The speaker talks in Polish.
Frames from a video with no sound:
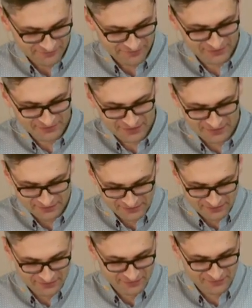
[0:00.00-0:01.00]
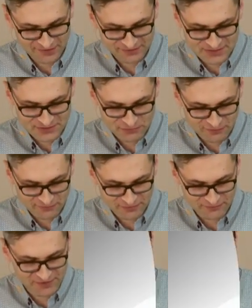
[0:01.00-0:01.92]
fajne, e, fajne słowo. Gdy